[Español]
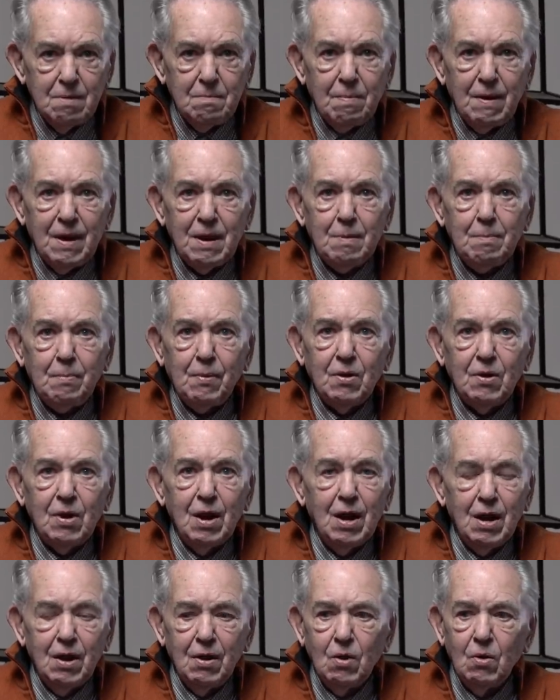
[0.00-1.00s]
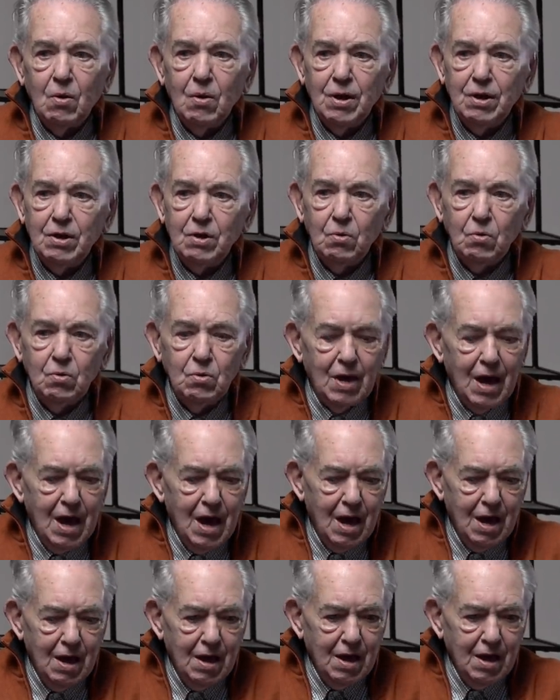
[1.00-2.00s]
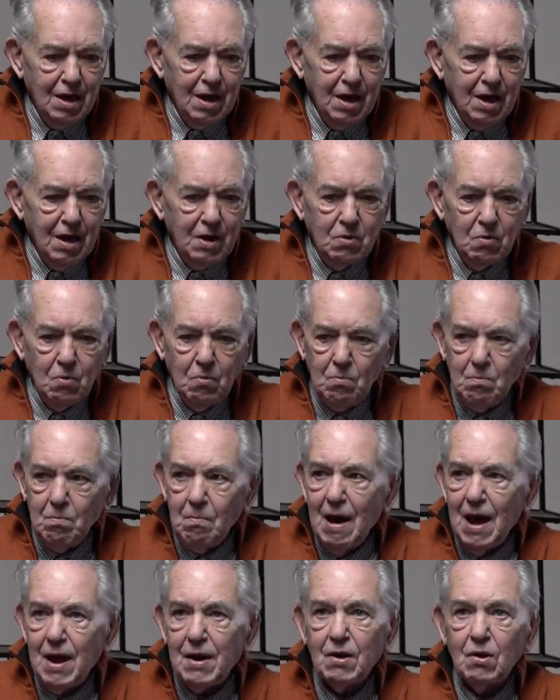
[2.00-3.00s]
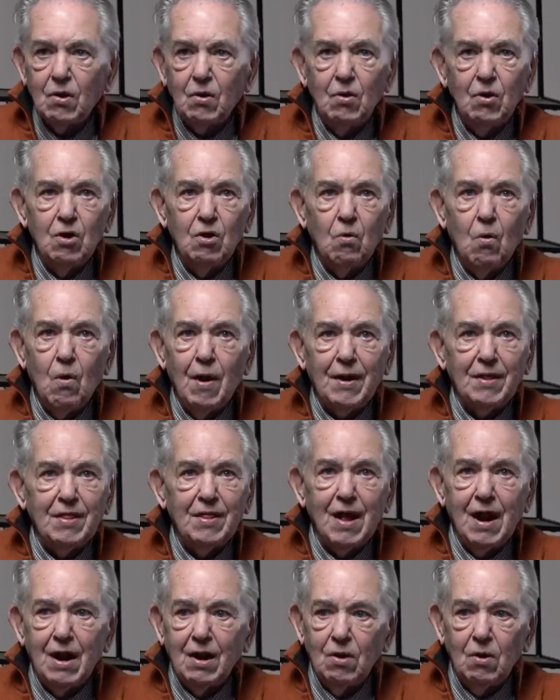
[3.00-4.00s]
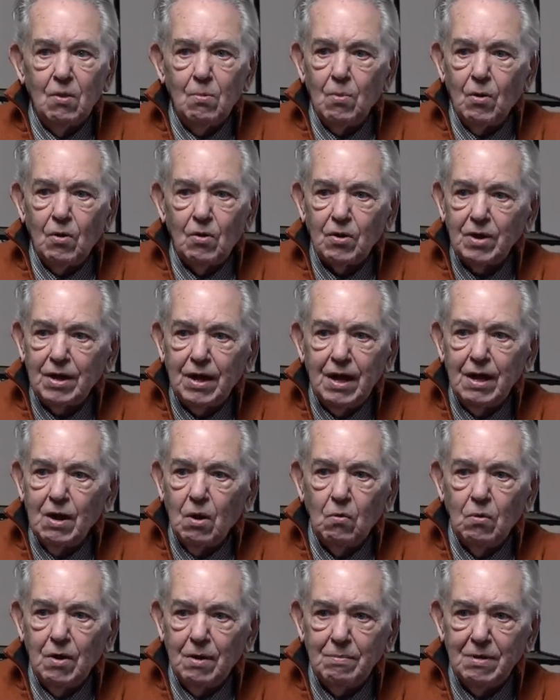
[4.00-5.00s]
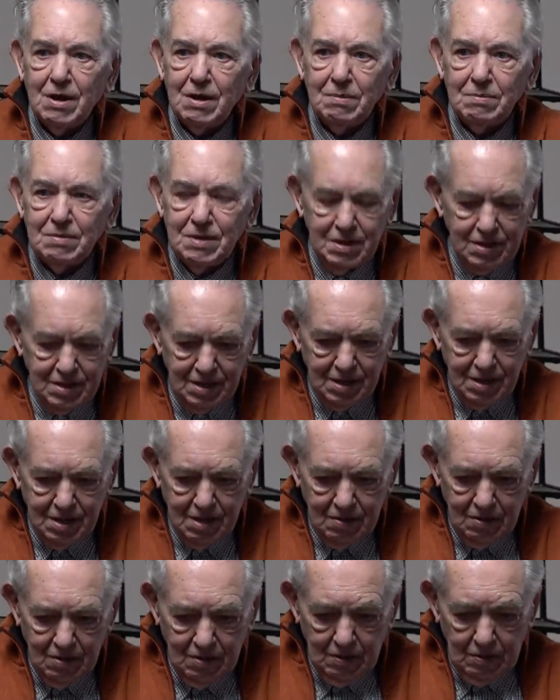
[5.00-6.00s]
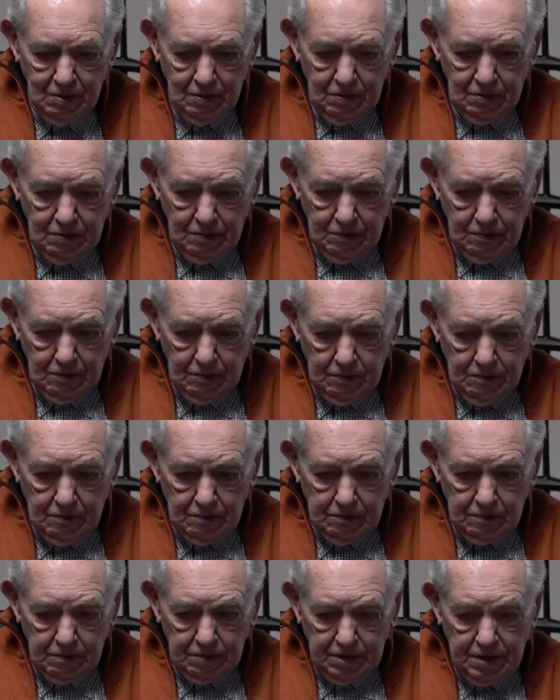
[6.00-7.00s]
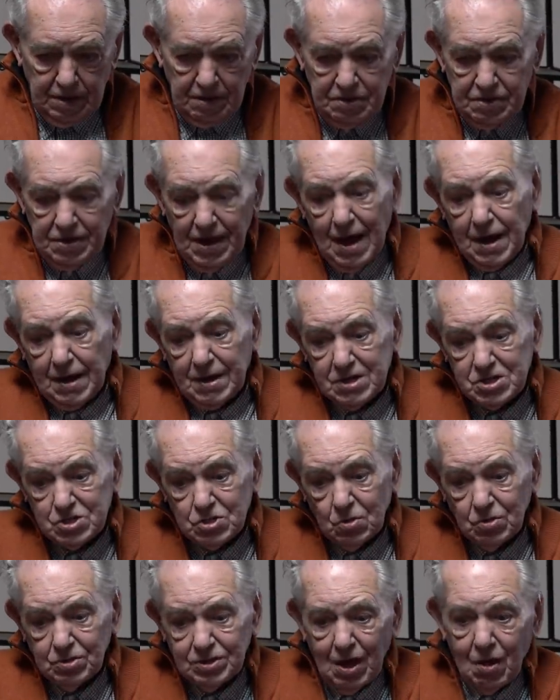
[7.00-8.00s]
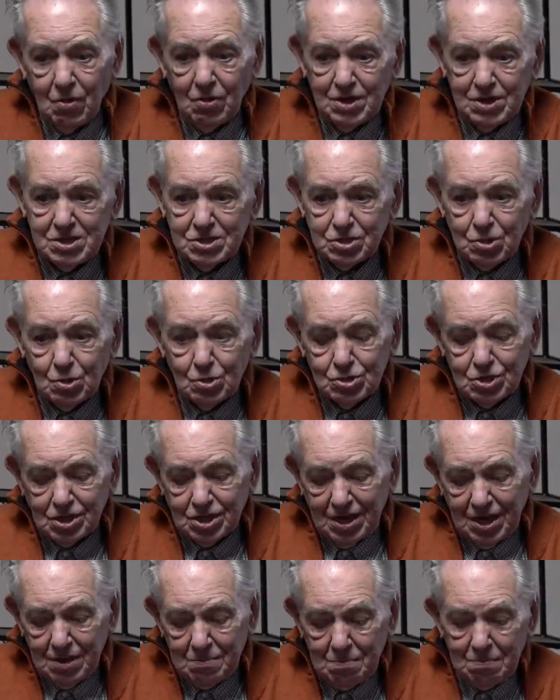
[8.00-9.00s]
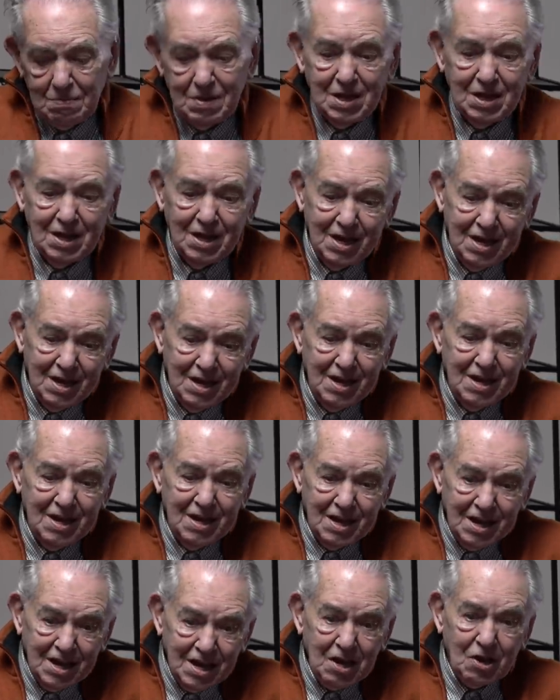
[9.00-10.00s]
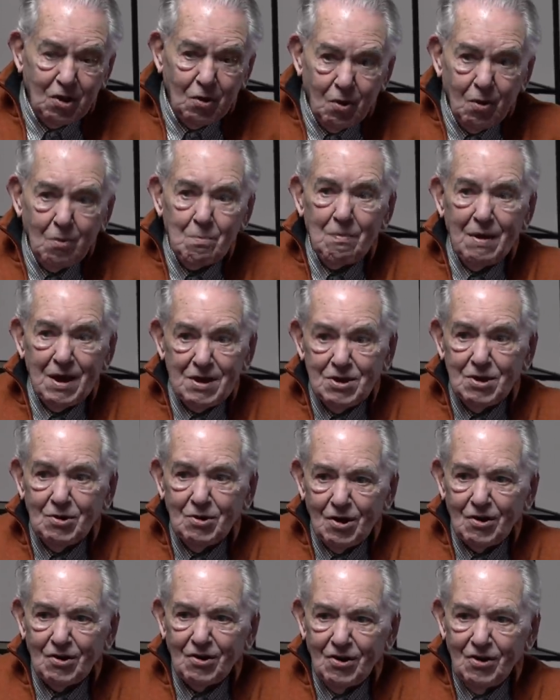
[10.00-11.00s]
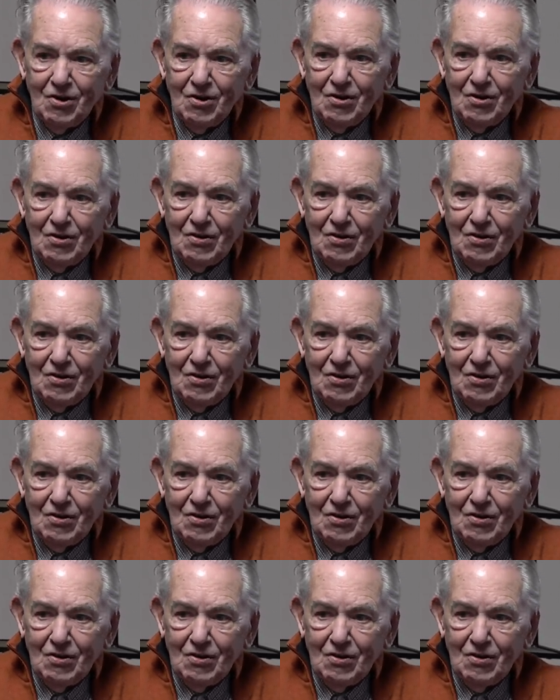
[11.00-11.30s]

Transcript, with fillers: para ponerlo en, una, en un marco y guardarlo porque era una maravilla. Quizá resultado de esto es que mi hijo mayor,